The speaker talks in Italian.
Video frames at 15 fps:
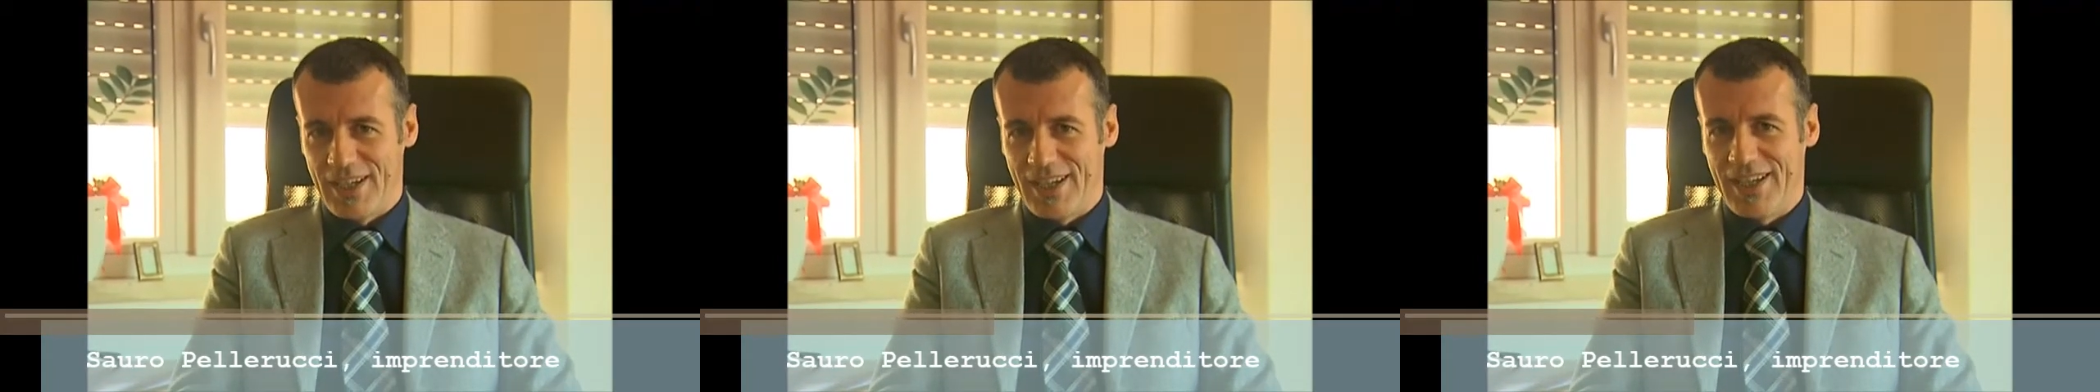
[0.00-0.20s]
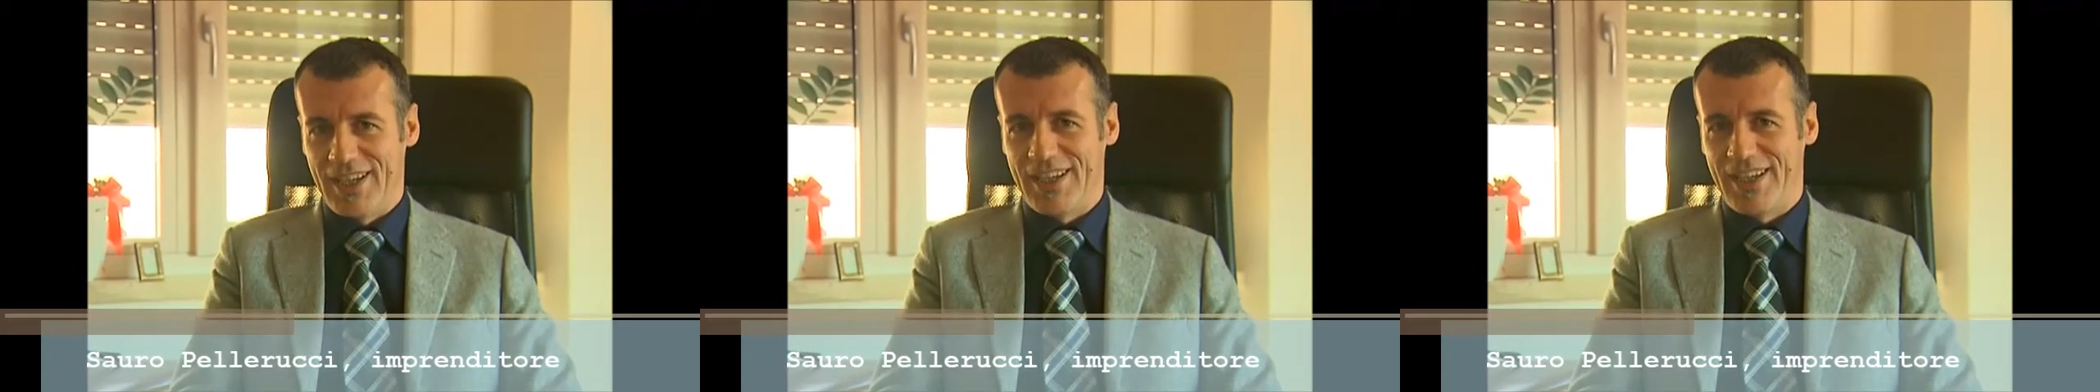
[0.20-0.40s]

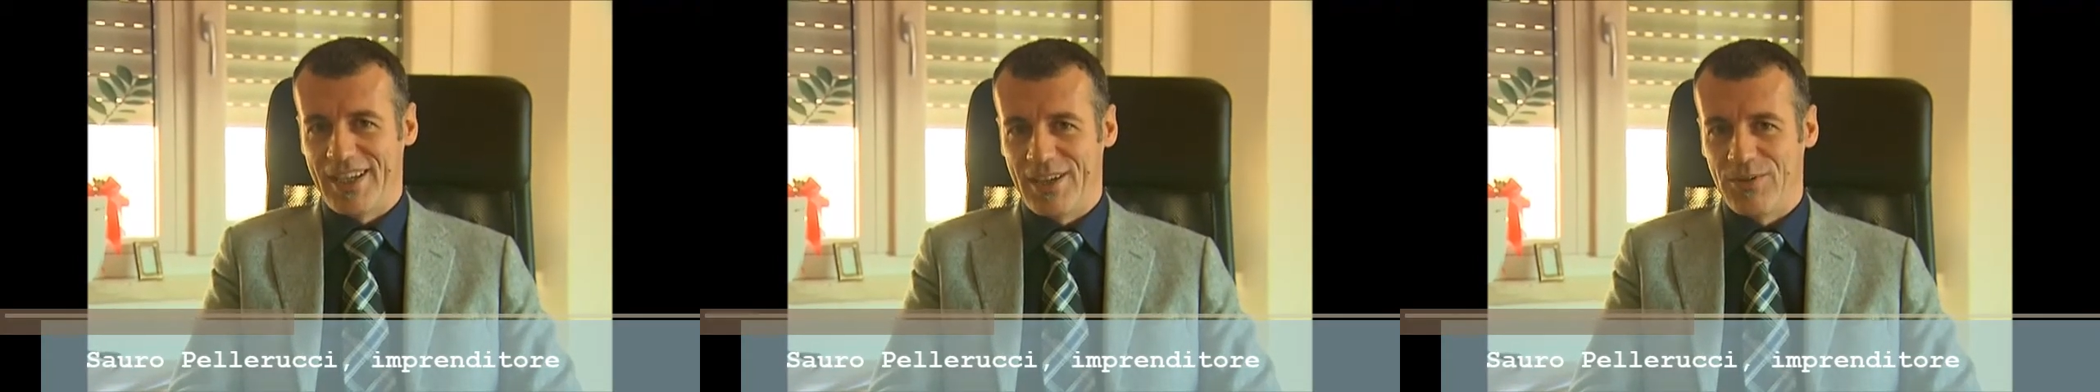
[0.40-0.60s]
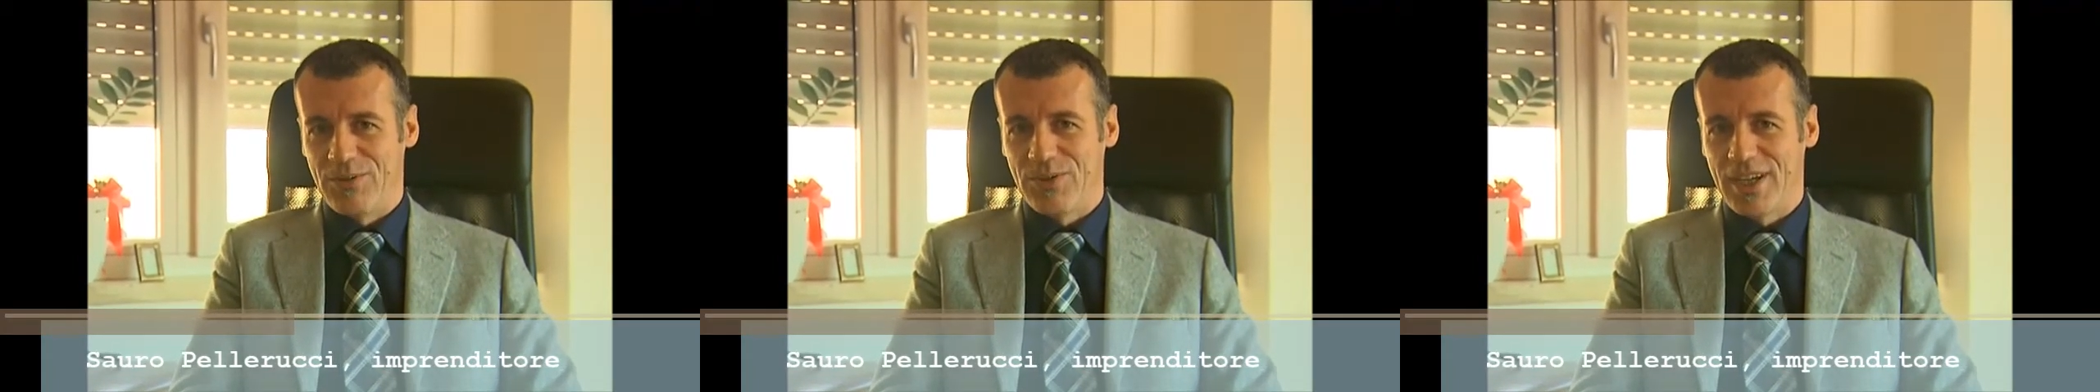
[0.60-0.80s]

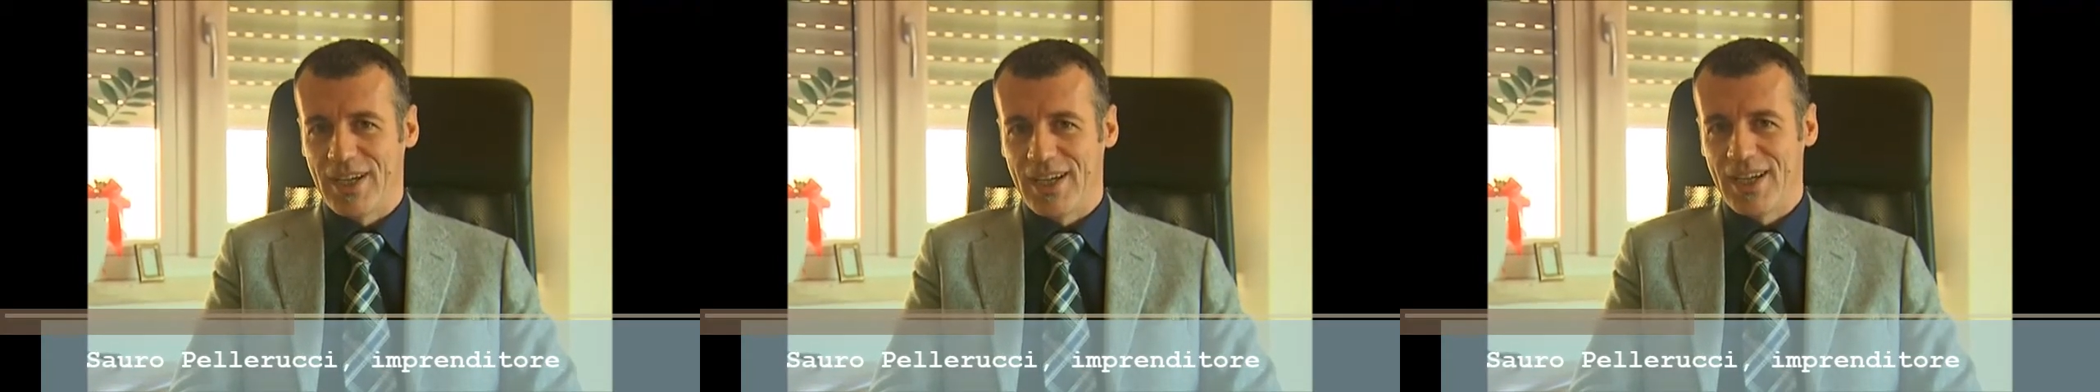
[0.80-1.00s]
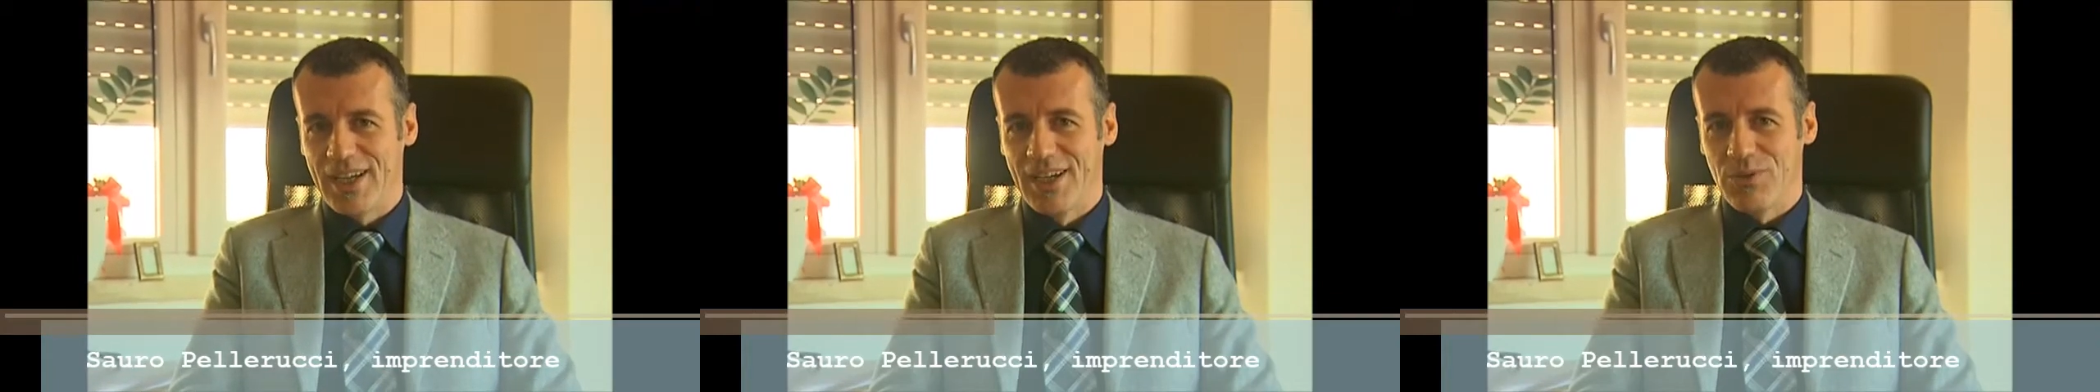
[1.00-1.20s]
eh,
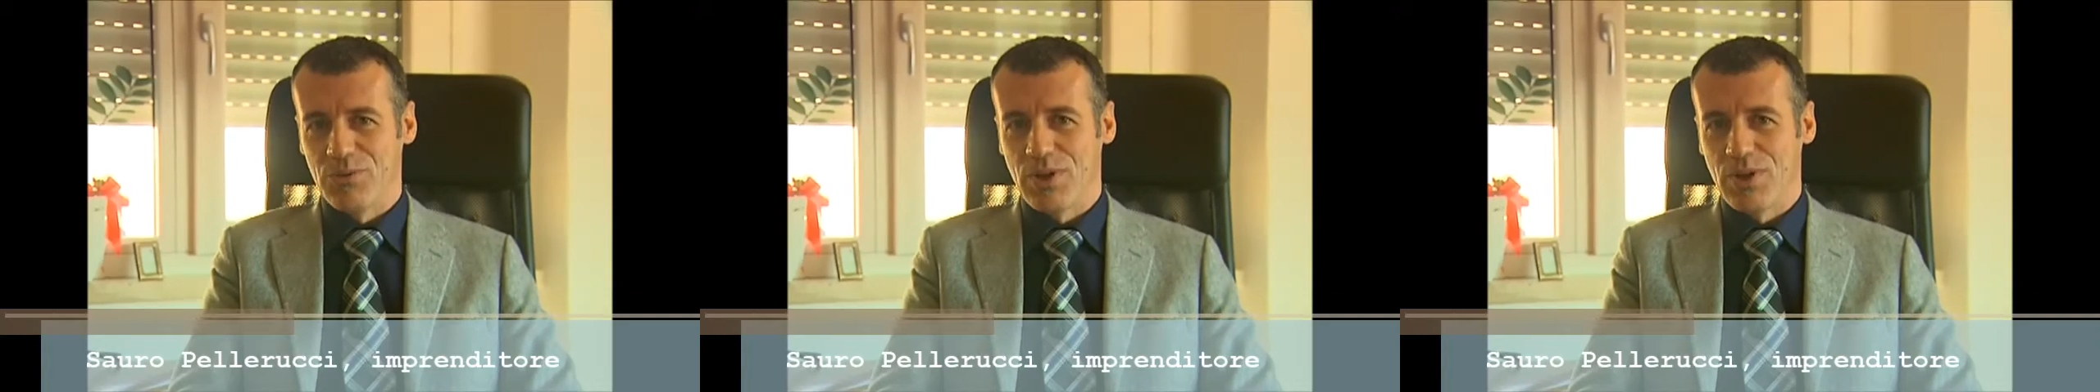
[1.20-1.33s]
una,